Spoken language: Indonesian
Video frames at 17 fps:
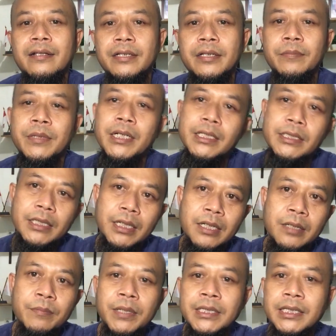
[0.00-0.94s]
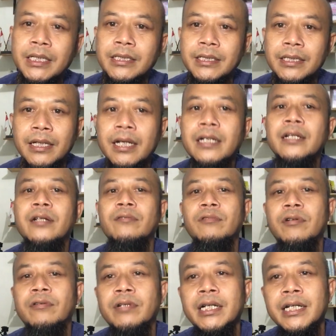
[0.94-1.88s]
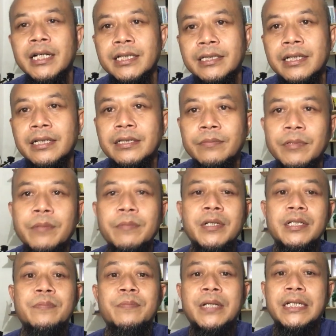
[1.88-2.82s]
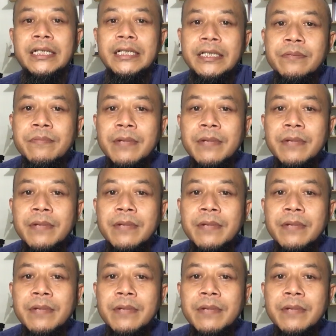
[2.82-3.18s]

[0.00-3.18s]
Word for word: yang berdasarkan Pancasila dan Undang-Undang Dasar 1945